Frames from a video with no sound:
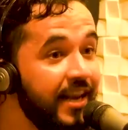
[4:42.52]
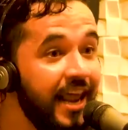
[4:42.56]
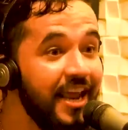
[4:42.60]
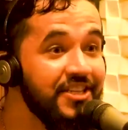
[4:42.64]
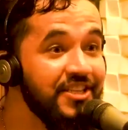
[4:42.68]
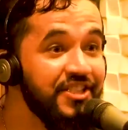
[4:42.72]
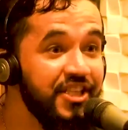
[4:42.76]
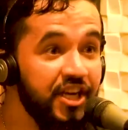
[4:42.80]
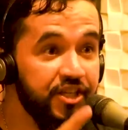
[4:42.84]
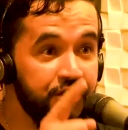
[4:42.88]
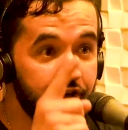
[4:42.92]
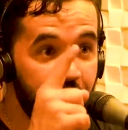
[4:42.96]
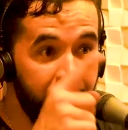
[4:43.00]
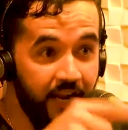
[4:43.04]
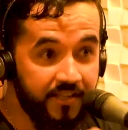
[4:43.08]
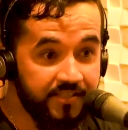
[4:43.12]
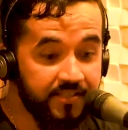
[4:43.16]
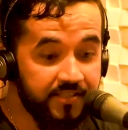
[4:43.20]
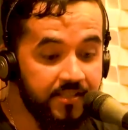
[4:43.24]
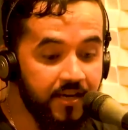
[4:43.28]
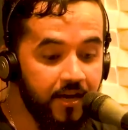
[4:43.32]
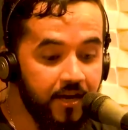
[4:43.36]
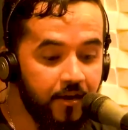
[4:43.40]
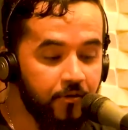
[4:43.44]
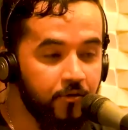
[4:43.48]
três dias de
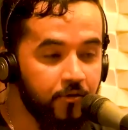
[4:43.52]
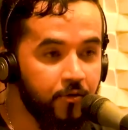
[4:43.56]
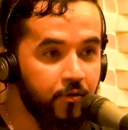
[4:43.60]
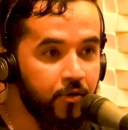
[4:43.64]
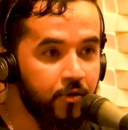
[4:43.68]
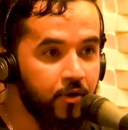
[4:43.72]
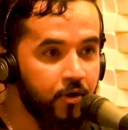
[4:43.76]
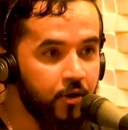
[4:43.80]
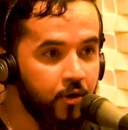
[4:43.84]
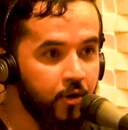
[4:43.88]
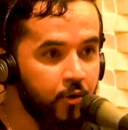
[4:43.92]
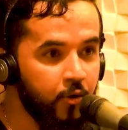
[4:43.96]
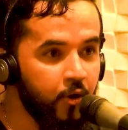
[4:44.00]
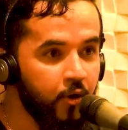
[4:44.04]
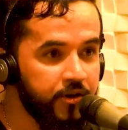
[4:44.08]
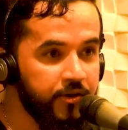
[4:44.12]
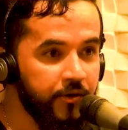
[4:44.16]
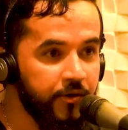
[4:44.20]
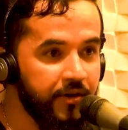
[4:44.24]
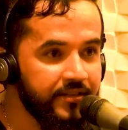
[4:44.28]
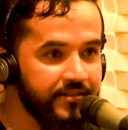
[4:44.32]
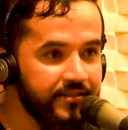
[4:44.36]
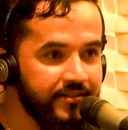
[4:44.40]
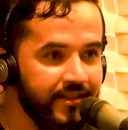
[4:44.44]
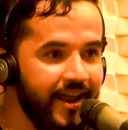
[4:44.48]
oração,
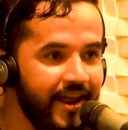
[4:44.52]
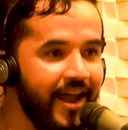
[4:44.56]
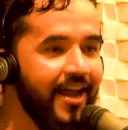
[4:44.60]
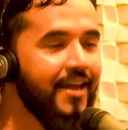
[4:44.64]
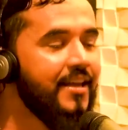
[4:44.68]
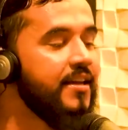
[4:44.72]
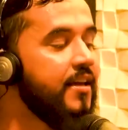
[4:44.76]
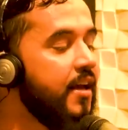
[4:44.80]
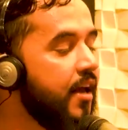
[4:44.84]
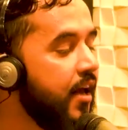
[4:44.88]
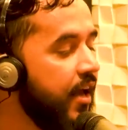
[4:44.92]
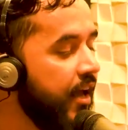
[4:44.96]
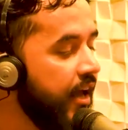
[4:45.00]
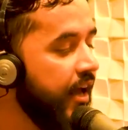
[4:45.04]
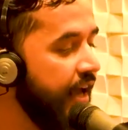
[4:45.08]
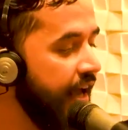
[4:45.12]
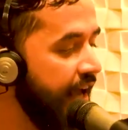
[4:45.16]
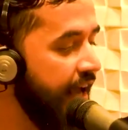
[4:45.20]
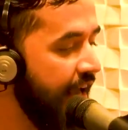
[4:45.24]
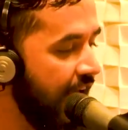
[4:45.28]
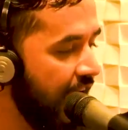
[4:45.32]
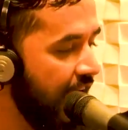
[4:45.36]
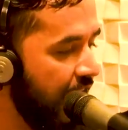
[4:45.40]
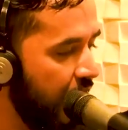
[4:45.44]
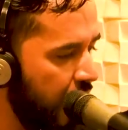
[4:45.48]
quando eu entrei,
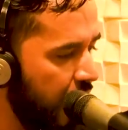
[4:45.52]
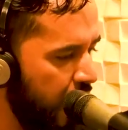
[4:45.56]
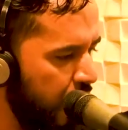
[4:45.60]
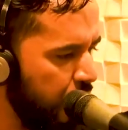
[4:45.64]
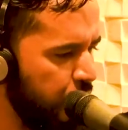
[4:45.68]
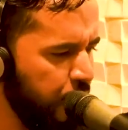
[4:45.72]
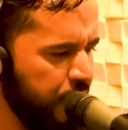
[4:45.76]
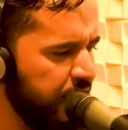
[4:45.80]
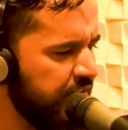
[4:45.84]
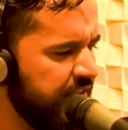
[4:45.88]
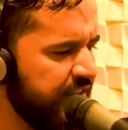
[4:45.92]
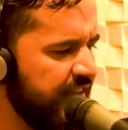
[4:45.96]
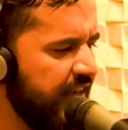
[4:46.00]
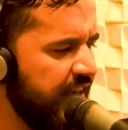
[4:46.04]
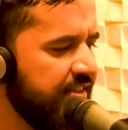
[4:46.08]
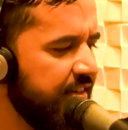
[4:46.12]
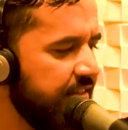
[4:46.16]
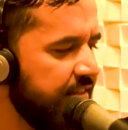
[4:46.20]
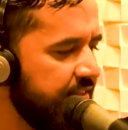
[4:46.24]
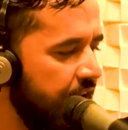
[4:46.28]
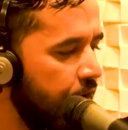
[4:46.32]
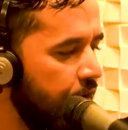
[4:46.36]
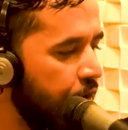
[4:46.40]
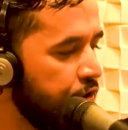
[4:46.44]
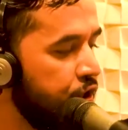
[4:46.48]
eu nunca
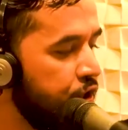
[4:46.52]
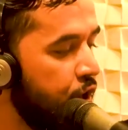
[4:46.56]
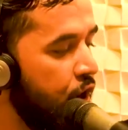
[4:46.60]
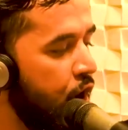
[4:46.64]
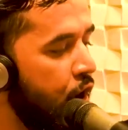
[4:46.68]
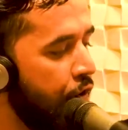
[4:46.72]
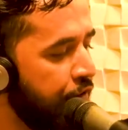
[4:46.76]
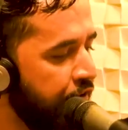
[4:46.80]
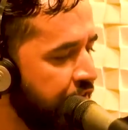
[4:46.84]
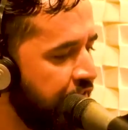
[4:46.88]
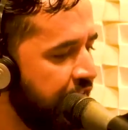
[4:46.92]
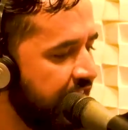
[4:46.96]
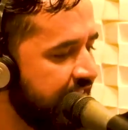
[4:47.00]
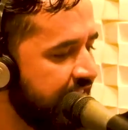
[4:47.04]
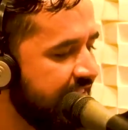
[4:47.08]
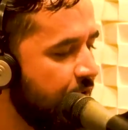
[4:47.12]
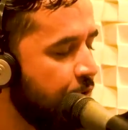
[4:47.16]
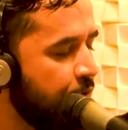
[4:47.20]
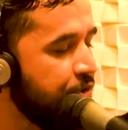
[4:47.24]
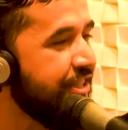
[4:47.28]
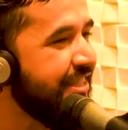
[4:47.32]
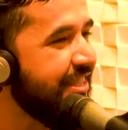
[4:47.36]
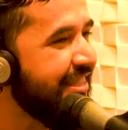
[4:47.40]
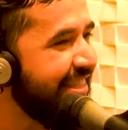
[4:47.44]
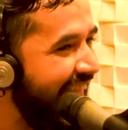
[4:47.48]
esqueço até hoje. Eu
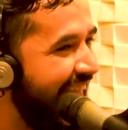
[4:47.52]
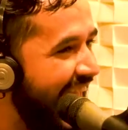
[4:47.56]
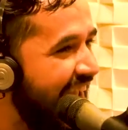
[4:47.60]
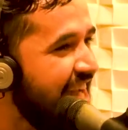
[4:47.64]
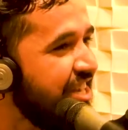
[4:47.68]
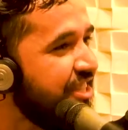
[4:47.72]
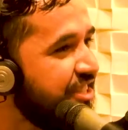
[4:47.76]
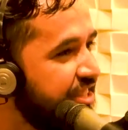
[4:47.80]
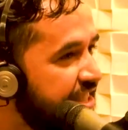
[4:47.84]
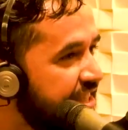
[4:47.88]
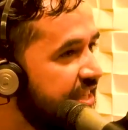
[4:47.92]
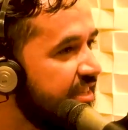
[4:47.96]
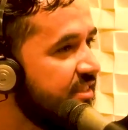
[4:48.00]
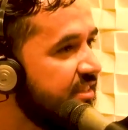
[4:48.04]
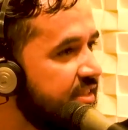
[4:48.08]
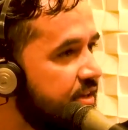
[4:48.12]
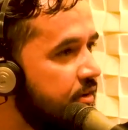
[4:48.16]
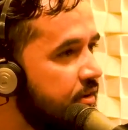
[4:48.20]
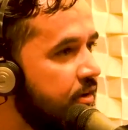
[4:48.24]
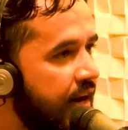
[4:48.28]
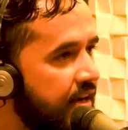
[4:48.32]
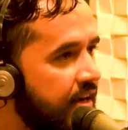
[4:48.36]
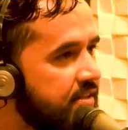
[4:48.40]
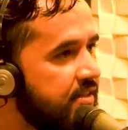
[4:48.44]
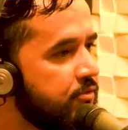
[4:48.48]
vivenciei os três dias
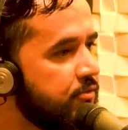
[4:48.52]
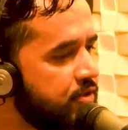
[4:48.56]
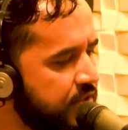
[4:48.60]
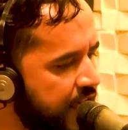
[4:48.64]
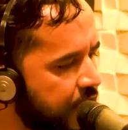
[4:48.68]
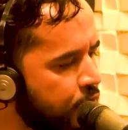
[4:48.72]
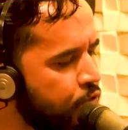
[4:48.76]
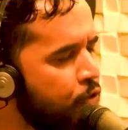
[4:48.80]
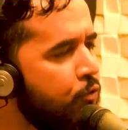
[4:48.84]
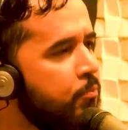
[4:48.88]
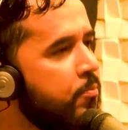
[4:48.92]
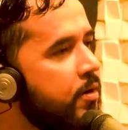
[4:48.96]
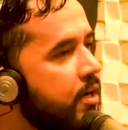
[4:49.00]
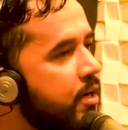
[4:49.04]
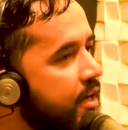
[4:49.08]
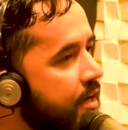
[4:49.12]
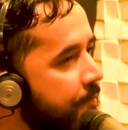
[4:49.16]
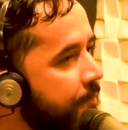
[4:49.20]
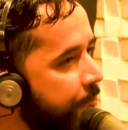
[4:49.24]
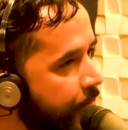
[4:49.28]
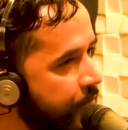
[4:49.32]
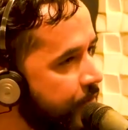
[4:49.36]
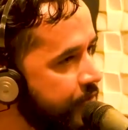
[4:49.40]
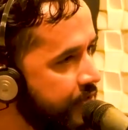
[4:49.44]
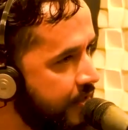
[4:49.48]
em oração sem
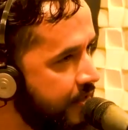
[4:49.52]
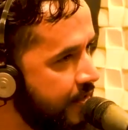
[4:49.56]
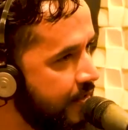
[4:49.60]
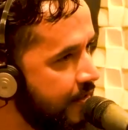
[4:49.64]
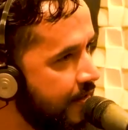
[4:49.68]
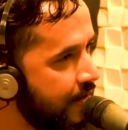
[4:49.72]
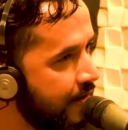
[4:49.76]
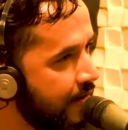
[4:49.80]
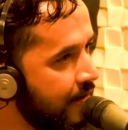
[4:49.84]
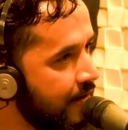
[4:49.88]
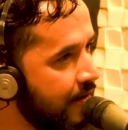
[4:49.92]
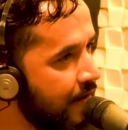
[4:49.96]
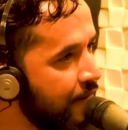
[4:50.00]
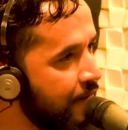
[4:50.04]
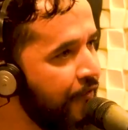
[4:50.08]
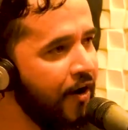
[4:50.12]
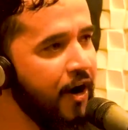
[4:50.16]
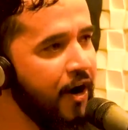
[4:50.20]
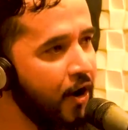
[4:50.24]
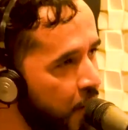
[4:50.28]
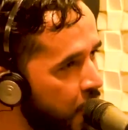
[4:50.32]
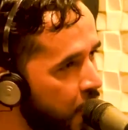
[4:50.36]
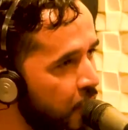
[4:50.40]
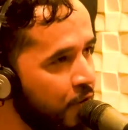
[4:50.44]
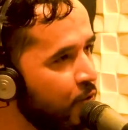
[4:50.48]
dormir, poxa.
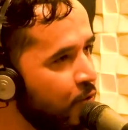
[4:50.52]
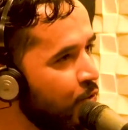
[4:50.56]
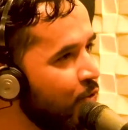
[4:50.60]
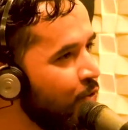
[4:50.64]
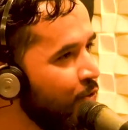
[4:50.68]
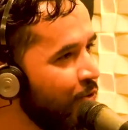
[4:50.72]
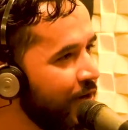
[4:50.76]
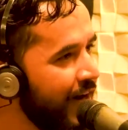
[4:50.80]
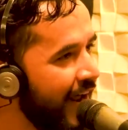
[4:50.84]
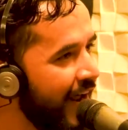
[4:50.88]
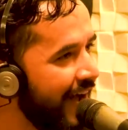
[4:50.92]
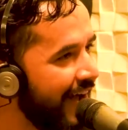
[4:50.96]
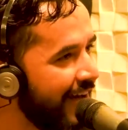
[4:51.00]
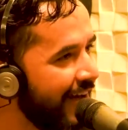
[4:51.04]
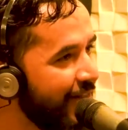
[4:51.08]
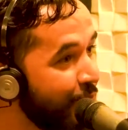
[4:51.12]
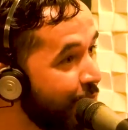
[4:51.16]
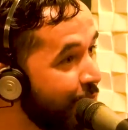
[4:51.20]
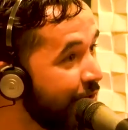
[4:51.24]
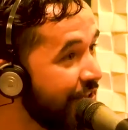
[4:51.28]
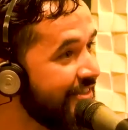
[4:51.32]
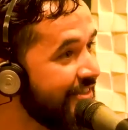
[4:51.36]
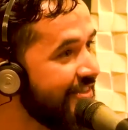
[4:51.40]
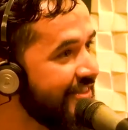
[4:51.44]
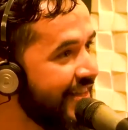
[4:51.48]
Foi loucura. Eu
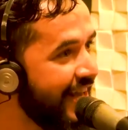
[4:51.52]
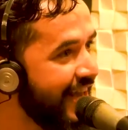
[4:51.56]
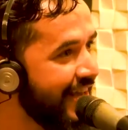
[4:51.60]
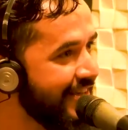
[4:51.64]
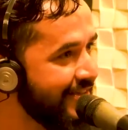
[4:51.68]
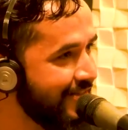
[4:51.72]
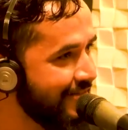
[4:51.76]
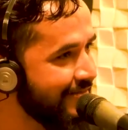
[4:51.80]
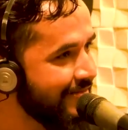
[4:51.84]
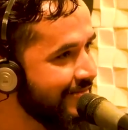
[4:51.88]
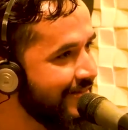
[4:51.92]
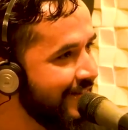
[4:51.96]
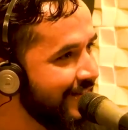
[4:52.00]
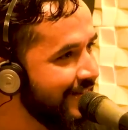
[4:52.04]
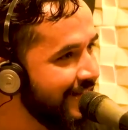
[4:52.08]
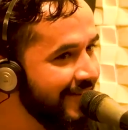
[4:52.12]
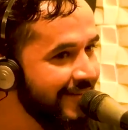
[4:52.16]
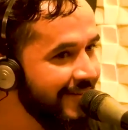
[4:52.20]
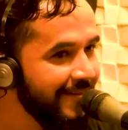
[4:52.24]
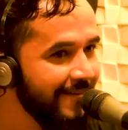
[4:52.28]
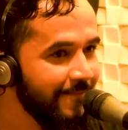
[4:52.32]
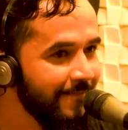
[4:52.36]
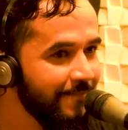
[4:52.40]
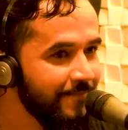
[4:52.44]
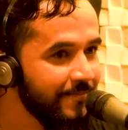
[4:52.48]
nunca esqueço.
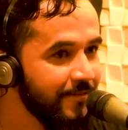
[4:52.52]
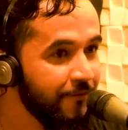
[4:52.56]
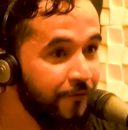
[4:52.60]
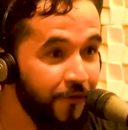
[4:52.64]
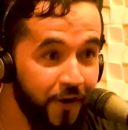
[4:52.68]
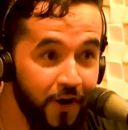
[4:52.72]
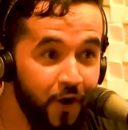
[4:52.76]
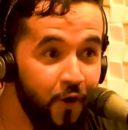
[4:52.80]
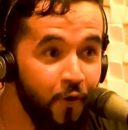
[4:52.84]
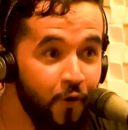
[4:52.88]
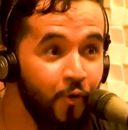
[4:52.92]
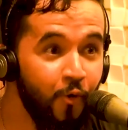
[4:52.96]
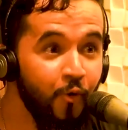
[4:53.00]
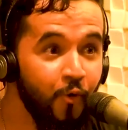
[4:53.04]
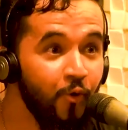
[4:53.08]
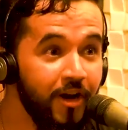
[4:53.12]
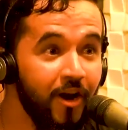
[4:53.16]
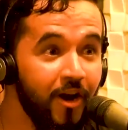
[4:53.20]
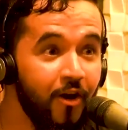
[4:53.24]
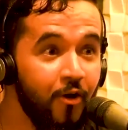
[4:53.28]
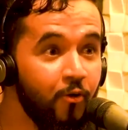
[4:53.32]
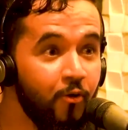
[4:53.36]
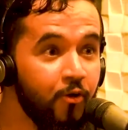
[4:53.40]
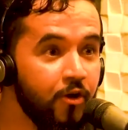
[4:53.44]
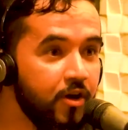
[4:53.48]
Foi
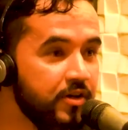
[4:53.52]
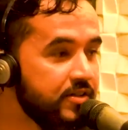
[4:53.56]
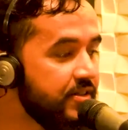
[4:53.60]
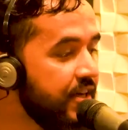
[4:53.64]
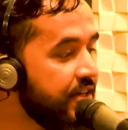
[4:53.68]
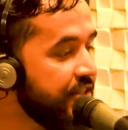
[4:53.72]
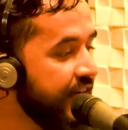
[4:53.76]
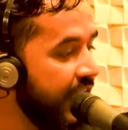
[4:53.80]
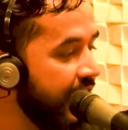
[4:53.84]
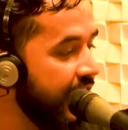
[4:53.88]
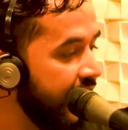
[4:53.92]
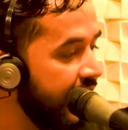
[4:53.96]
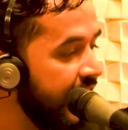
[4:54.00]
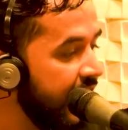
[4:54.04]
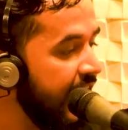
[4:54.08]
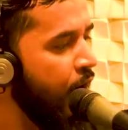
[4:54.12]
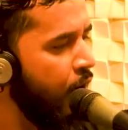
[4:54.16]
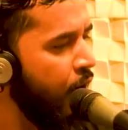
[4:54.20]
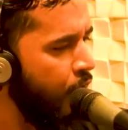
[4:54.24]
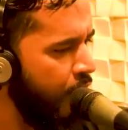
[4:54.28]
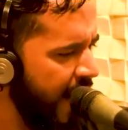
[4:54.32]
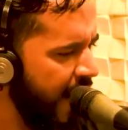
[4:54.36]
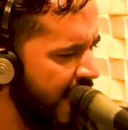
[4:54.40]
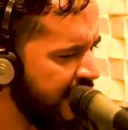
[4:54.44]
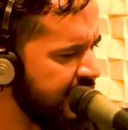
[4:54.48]
loucura, loucura. Ou seja,
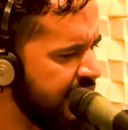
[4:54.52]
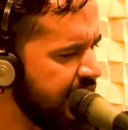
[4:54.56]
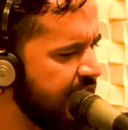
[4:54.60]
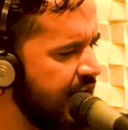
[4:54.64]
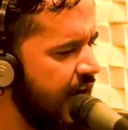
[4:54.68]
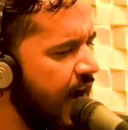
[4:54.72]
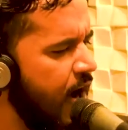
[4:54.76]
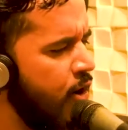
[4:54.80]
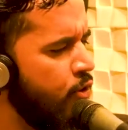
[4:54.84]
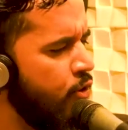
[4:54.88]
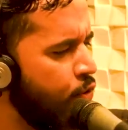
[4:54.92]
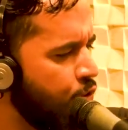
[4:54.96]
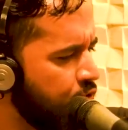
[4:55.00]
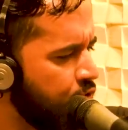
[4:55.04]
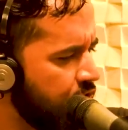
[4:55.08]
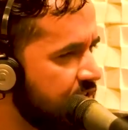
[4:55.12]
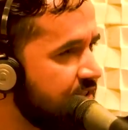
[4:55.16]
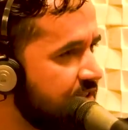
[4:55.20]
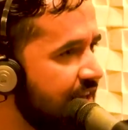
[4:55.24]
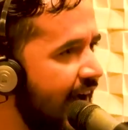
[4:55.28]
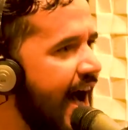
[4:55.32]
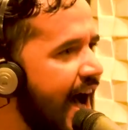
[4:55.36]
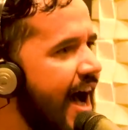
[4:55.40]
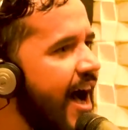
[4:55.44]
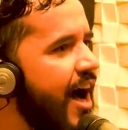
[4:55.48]
oração,
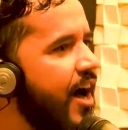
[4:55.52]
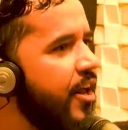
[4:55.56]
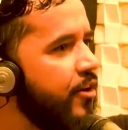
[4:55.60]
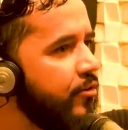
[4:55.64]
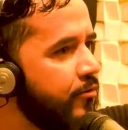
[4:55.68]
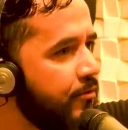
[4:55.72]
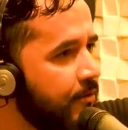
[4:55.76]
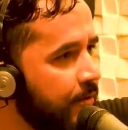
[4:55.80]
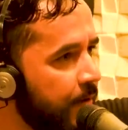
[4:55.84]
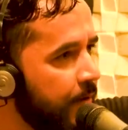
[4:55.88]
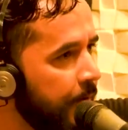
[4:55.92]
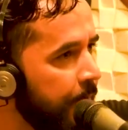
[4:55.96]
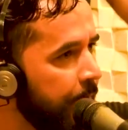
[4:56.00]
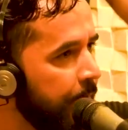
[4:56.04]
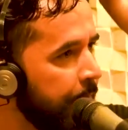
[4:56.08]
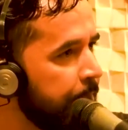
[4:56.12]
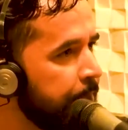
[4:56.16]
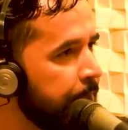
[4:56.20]
rosário. O